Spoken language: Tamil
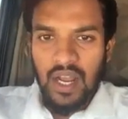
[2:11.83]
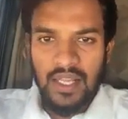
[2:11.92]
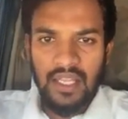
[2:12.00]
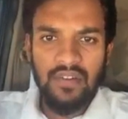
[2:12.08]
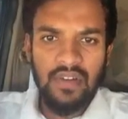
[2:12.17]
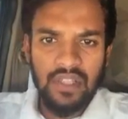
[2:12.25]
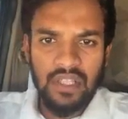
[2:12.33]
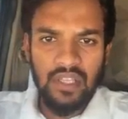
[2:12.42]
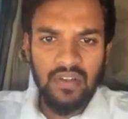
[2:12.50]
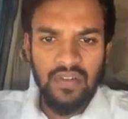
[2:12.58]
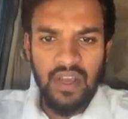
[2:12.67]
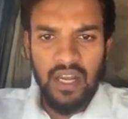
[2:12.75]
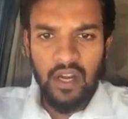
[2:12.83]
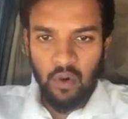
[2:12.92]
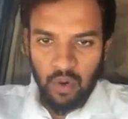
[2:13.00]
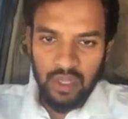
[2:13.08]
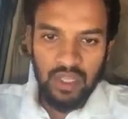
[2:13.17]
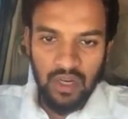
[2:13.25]
அதை வந்து வேற
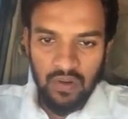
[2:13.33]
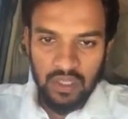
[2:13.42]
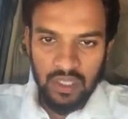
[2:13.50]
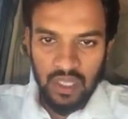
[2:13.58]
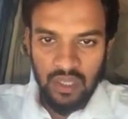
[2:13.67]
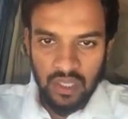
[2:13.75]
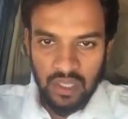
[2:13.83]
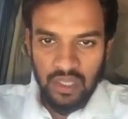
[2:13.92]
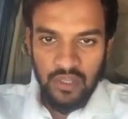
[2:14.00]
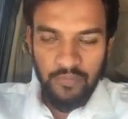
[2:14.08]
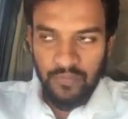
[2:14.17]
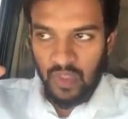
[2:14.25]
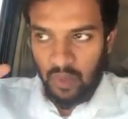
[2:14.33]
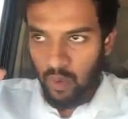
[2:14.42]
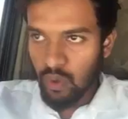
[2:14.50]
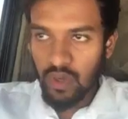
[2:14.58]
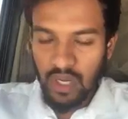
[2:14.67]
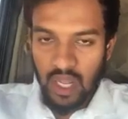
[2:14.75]
கோணத்துல வந்து இது
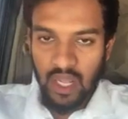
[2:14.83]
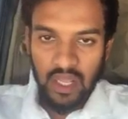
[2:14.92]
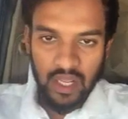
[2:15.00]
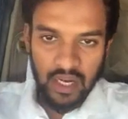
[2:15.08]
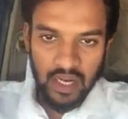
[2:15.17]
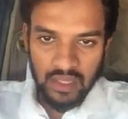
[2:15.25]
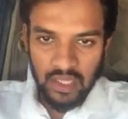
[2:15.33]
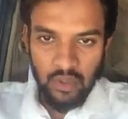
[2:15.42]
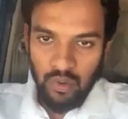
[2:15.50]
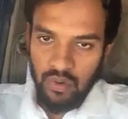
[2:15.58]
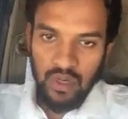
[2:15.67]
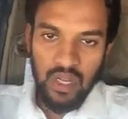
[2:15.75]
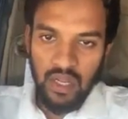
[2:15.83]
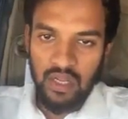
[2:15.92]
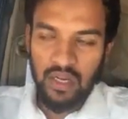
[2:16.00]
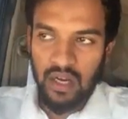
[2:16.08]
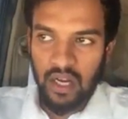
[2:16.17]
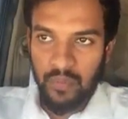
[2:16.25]
கொண்டு வர்றாங்க கடத்து கொண்டு
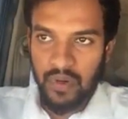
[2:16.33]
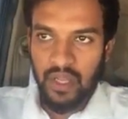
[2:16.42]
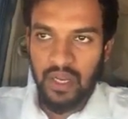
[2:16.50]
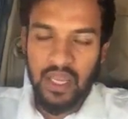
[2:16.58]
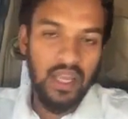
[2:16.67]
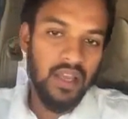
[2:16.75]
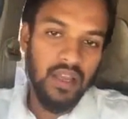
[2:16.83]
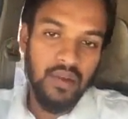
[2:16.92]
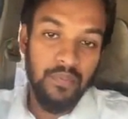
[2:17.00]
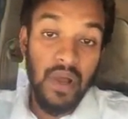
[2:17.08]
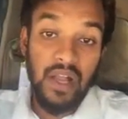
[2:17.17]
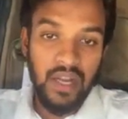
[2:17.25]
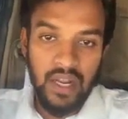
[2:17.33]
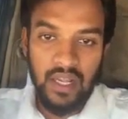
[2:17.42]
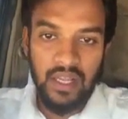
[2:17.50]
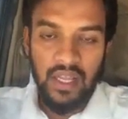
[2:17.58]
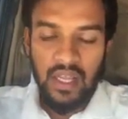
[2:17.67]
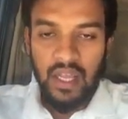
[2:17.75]
வர்றாங்கிற அடிப்படையில
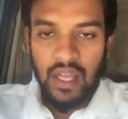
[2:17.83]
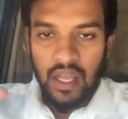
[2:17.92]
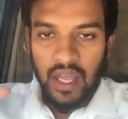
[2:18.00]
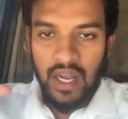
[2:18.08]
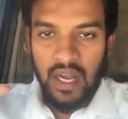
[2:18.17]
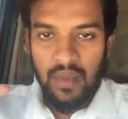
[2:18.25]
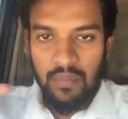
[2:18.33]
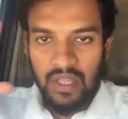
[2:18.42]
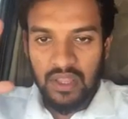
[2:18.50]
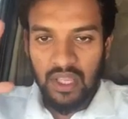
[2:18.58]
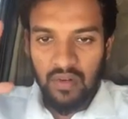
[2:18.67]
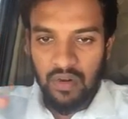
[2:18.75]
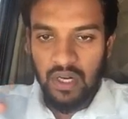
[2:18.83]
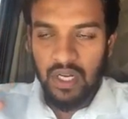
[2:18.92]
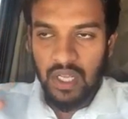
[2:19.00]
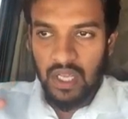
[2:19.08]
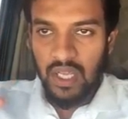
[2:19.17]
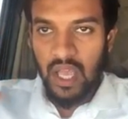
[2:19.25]
பாக்குறாங்க அதனால
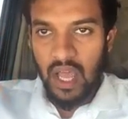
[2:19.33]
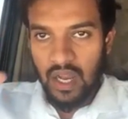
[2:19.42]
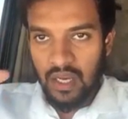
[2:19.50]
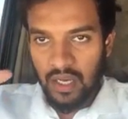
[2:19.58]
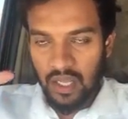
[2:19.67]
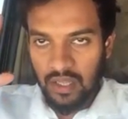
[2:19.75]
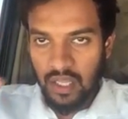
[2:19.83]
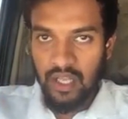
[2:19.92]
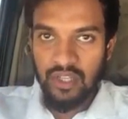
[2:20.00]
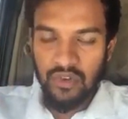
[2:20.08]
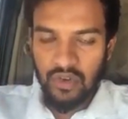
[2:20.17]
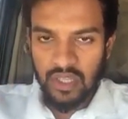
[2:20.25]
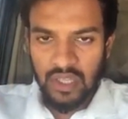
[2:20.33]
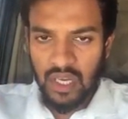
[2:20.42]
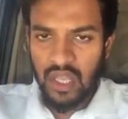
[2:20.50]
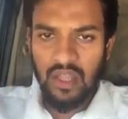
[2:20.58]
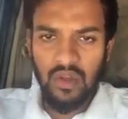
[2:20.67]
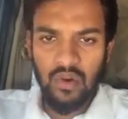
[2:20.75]
மற்றவங்கள்ட்ட யார்ட்டையும் தெரிஞ்சவங்க
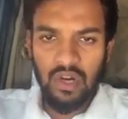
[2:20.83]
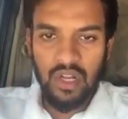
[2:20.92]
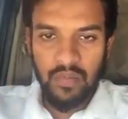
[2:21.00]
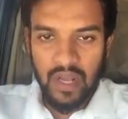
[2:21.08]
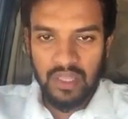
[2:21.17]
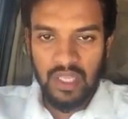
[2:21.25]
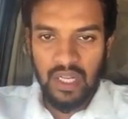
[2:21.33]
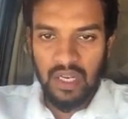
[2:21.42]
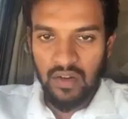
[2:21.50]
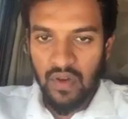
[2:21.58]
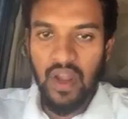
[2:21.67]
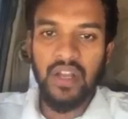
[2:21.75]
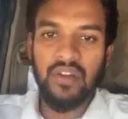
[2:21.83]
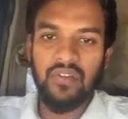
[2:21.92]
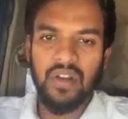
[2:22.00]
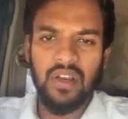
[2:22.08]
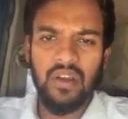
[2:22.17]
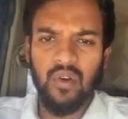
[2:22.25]
தெரியாதவங்கள்ட்ட மாத்திரைகள் வாங்கிட்டு
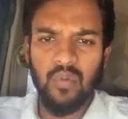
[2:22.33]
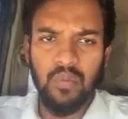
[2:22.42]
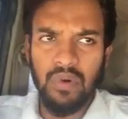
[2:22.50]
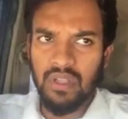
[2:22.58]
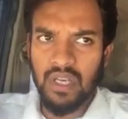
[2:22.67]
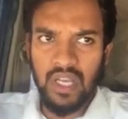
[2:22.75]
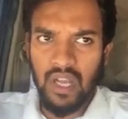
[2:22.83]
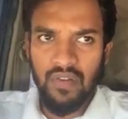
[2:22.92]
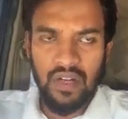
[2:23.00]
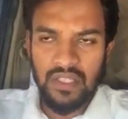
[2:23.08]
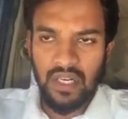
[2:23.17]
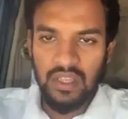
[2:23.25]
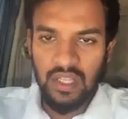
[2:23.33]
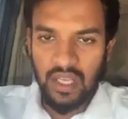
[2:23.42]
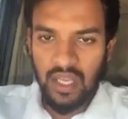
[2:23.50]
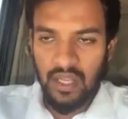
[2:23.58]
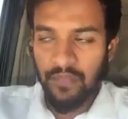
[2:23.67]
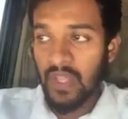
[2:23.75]
வரையில ரொம்ப அதுல கவனம் செலுத்துங்க